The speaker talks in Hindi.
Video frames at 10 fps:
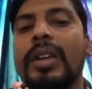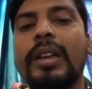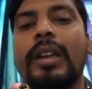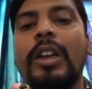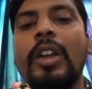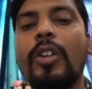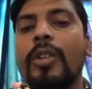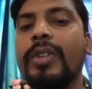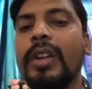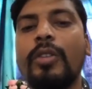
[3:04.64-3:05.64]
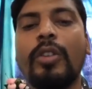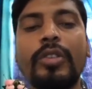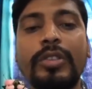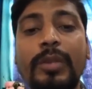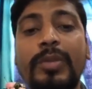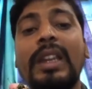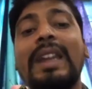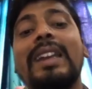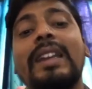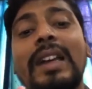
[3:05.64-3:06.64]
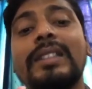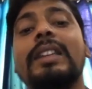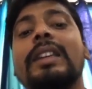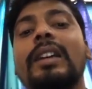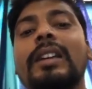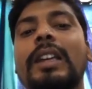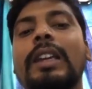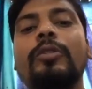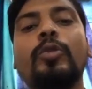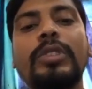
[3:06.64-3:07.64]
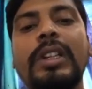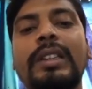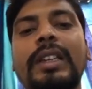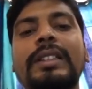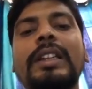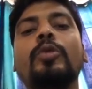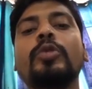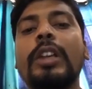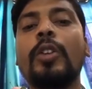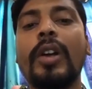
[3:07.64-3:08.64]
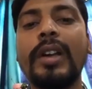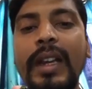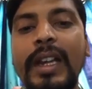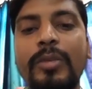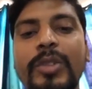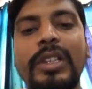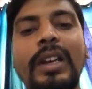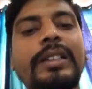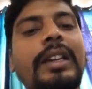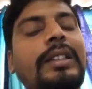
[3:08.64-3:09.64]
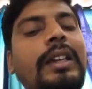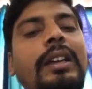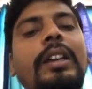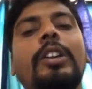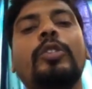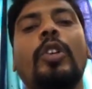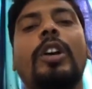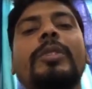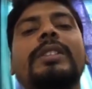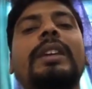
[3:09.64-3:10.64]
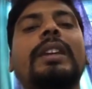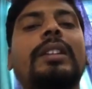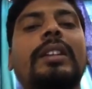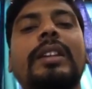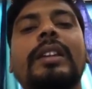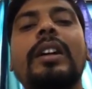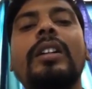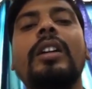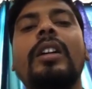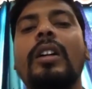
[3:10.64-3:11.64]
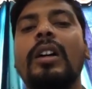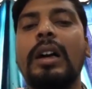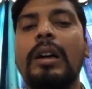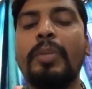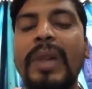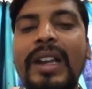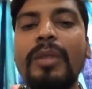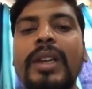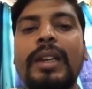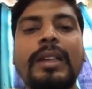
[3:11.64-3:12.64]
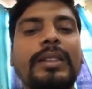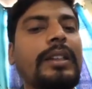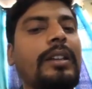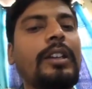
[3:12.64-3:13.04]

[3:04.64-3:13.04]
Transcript: ठीक है और फिर जब ये इंडिया से निकल के दूसरे देश या दूसरे कॉन्टिनेंट में चला जाता है तो हम इसे एक तरीके का पेंडेमिक कहते हैं